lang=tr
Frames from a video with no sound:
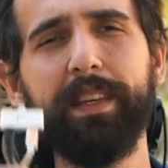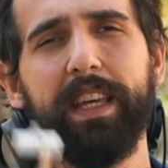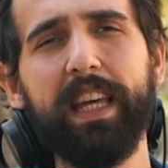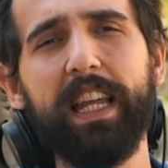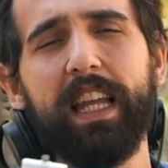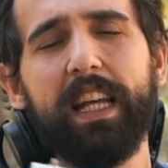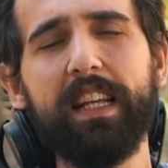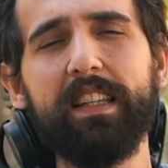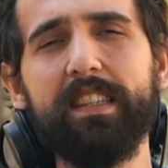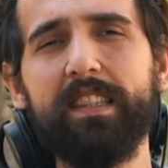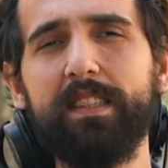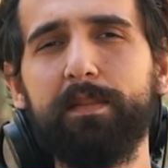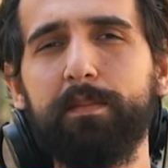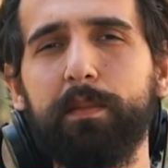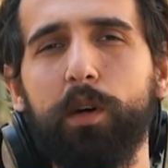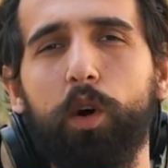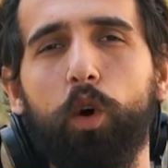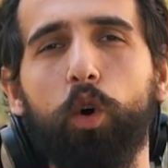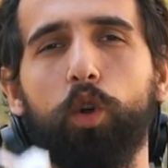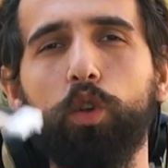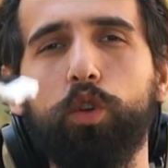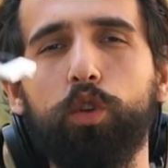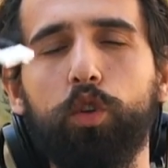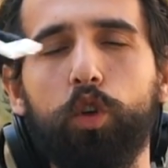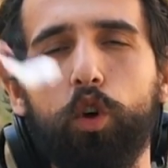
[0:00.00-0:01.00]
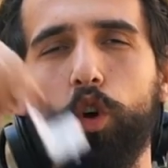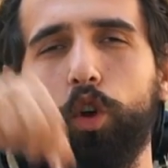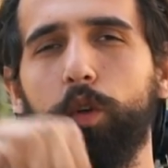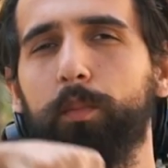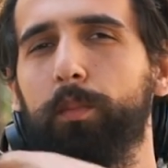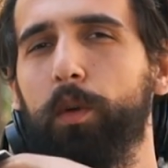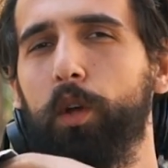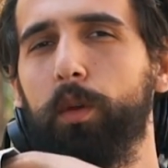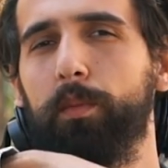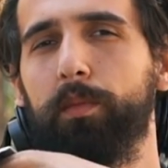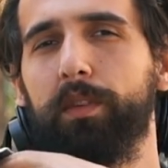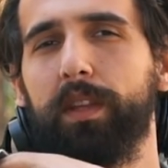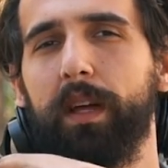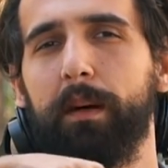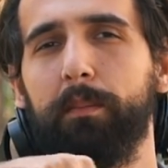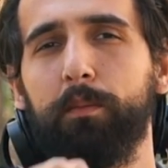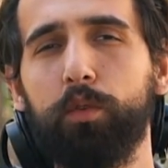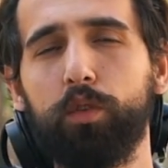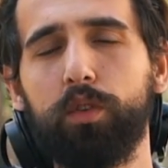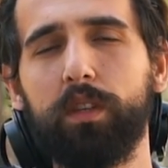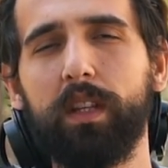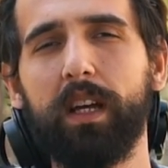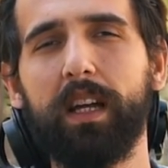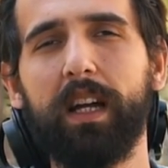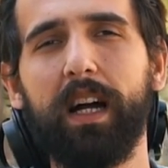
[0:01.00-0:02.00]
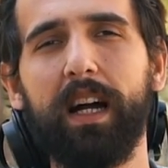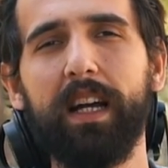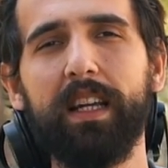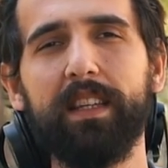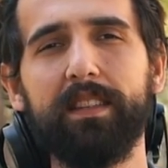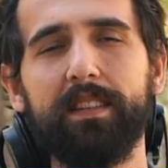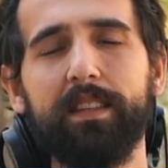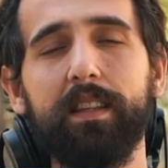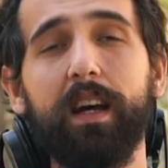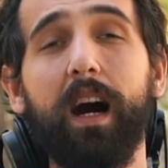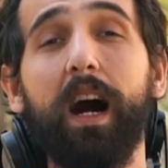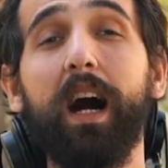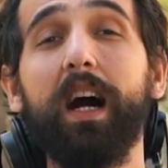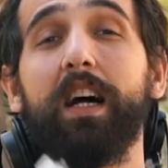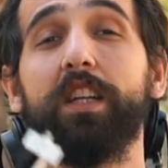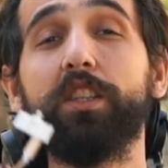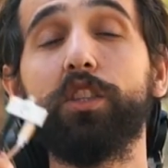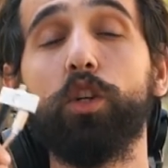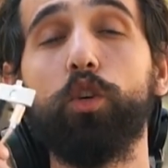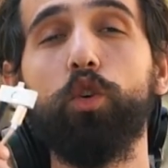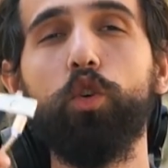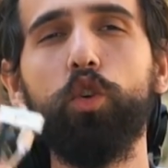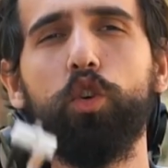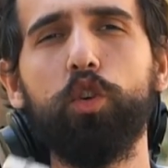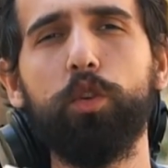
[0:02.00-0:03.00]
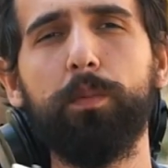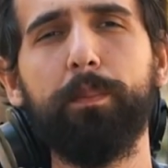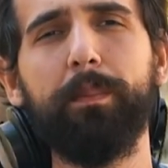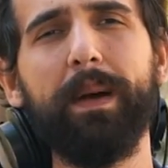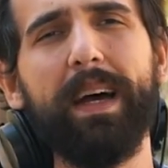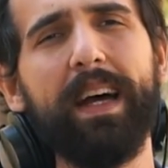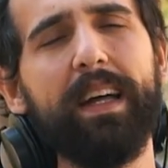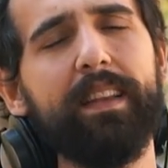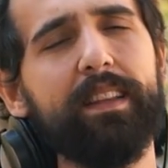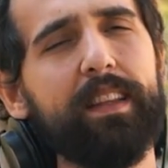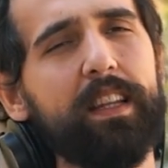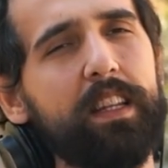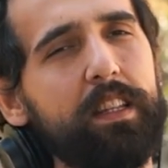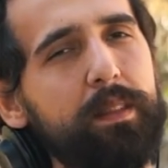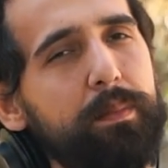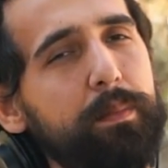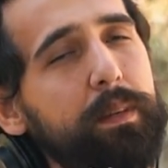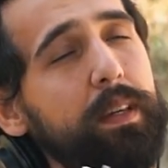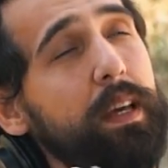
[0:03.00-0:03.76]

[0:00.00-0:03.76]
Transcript: mi gereksiz mi onu yorum bölümünden mutlaka yazın. Ayrıca ürünü beğendiniz